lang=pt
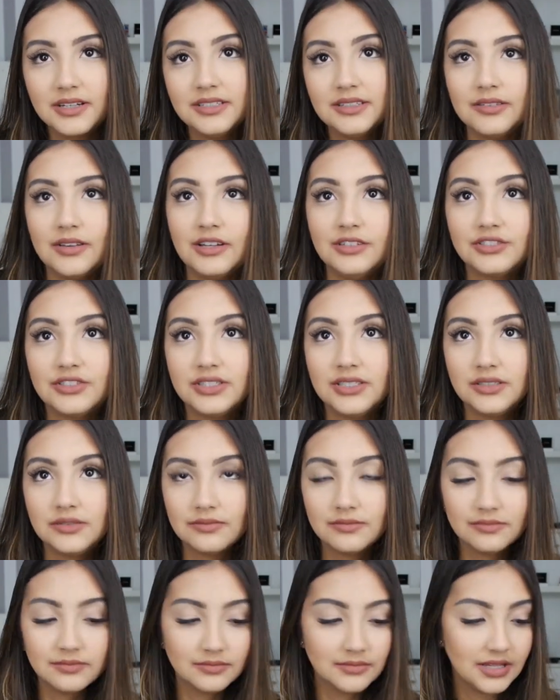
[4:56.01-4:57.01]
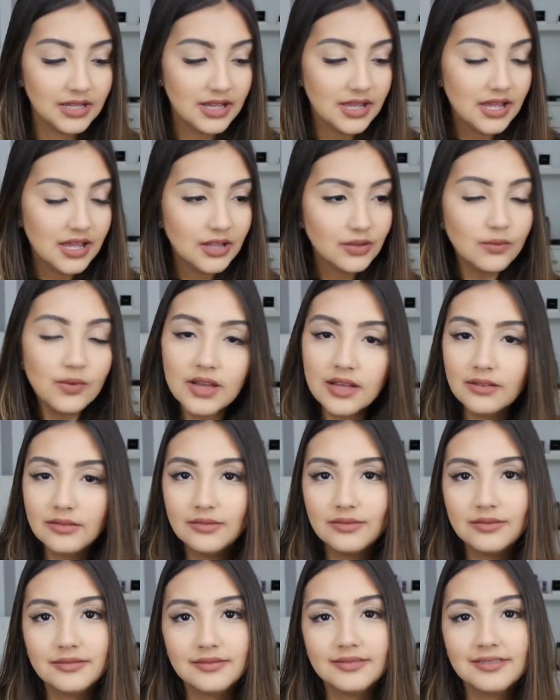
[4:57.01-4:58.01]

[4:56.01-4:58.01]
Antes eu acho que não. não é...